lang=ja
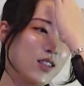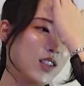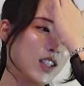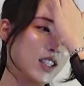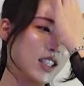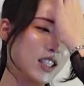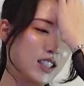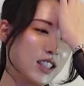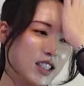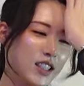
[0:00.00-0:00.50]
お
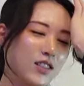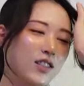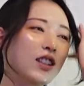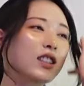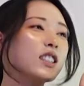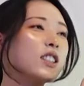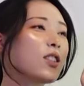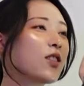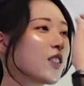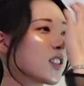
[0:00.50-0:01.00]
待たせしま
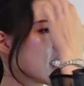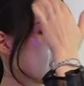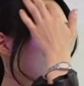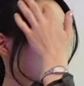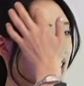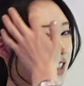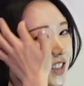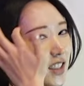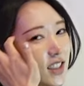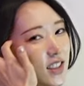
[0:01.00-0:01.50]
したお待た
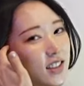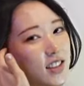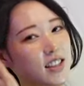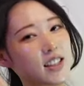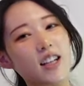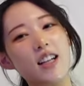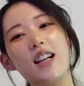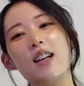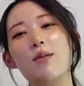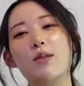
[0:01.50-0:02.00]
せしすぎ
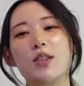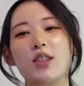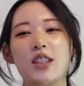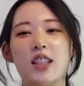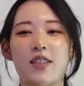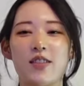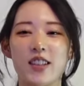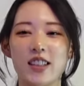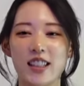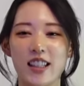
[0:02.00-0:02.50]
たかもし
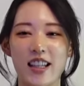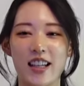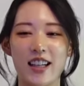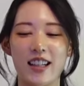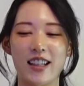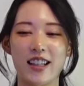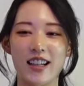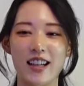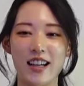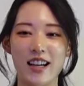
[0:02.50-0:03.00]
れません
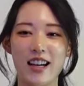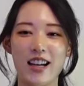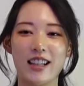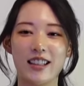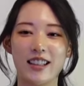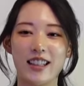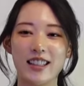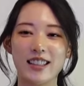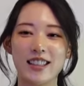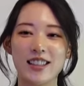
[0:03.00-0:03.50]

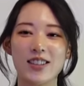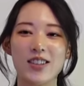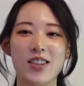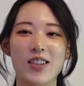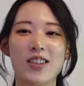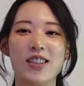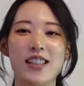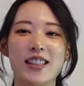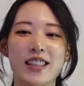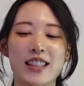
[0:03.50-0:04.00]
私
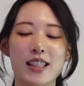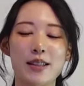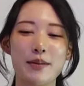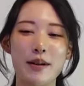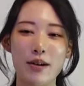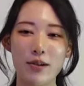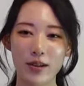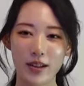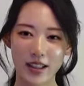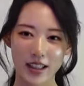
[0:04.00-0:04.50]
の一
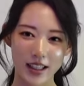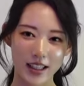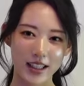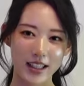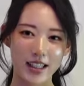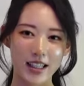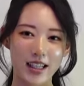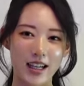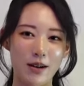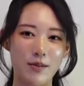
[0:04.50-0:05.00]
番お気に
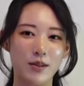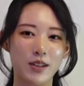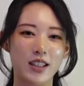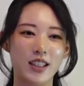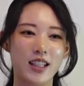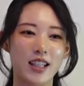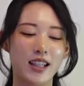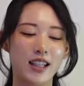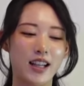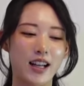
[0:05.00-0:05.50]
入りかも
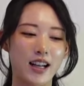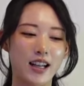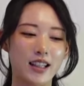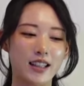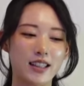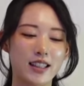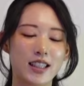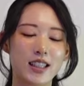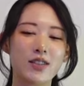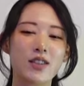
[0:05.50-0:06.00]
しれない
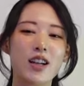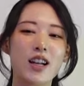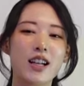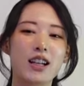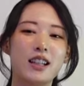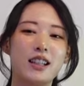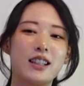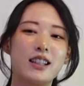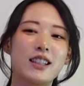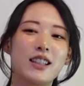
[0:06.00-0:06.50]
一
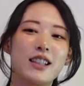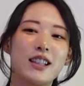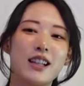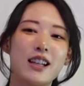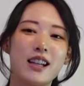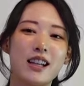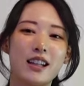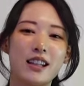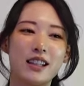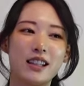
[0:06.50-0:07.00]
番
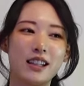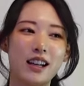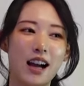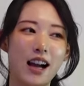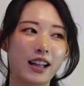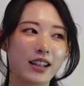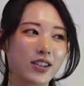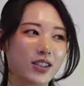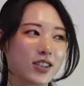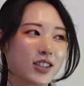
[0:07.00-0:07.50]

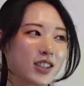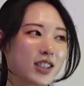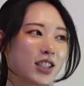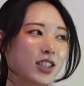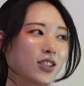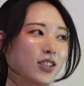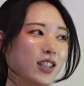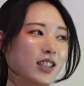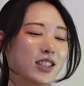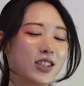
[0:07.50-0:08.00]
あの
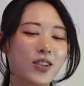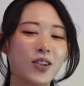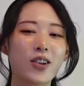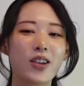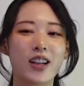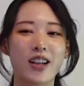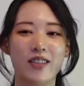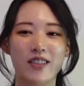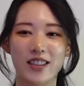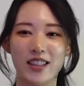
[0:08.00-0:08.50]
使用率多
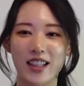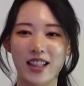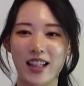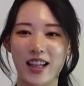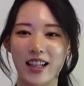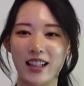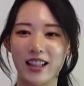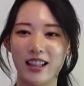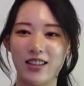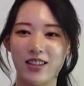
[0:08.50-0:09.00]
いかもしれ
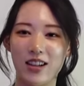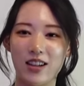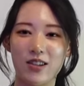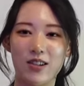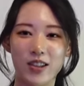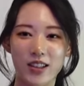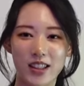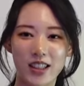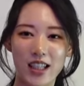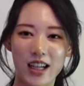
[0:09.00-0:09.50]
ないっていうのは
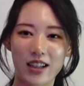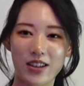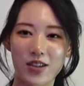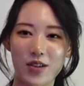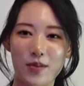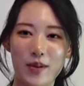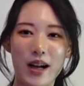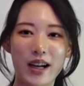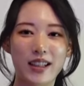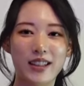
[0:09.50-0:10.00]
こちら
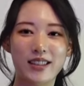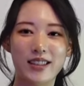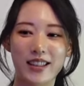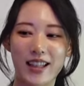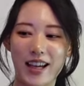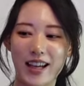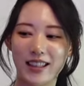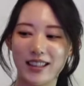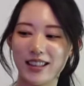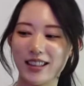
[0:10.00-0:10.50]
のバッグ
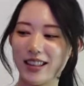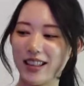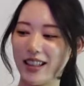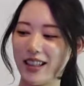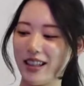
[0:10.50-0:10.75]
です